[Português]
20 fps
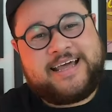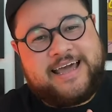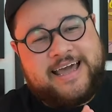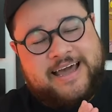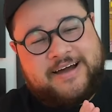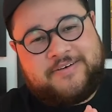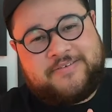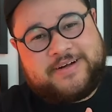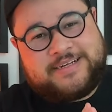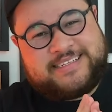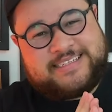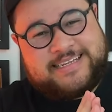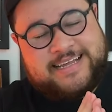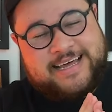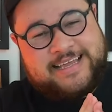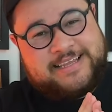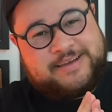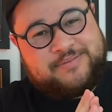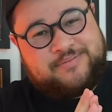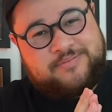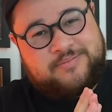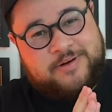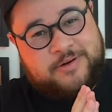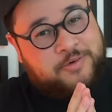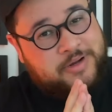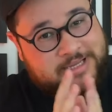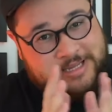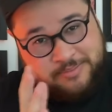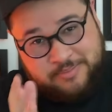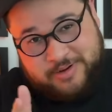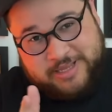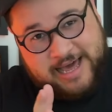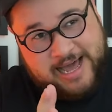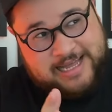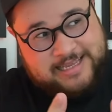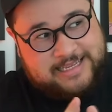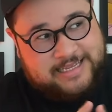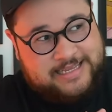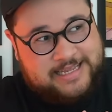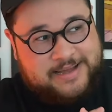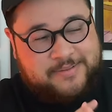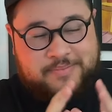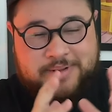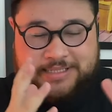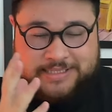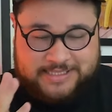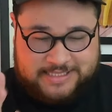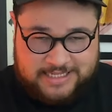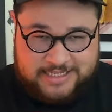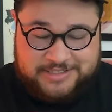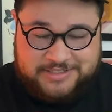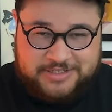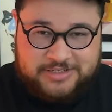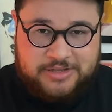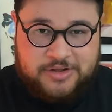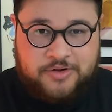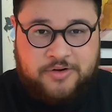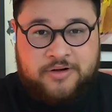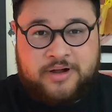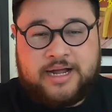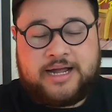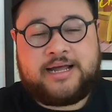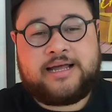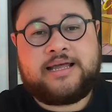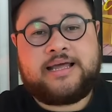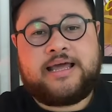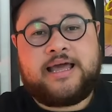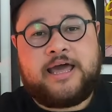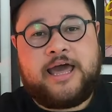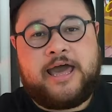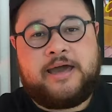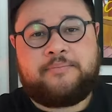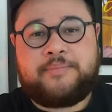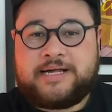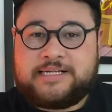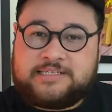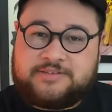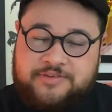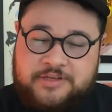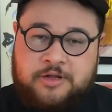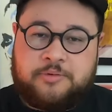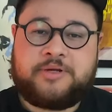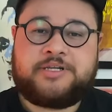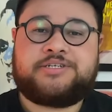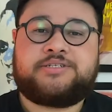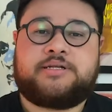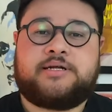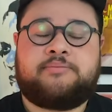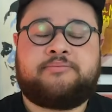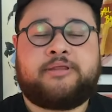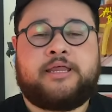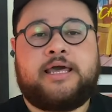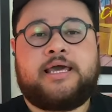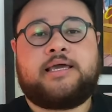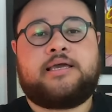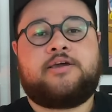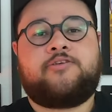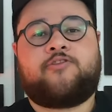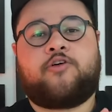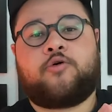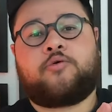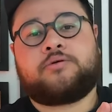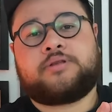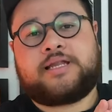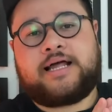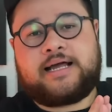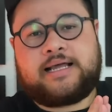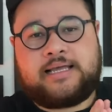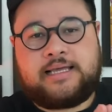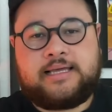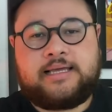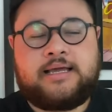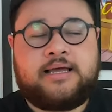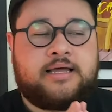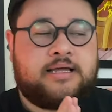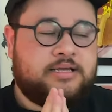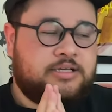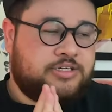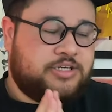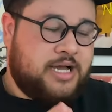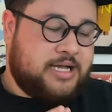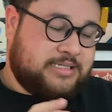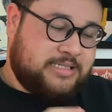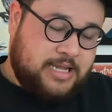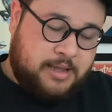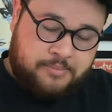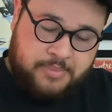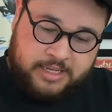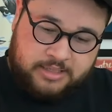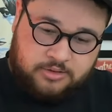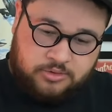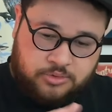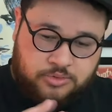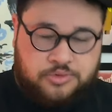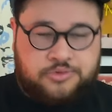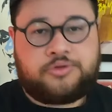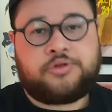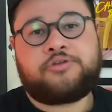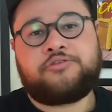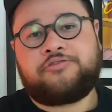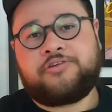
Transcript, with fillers: É uma série, uma temporada, né, bastante longa, é, mas finalmente terminei e vou contar aqui já sabendo tudo do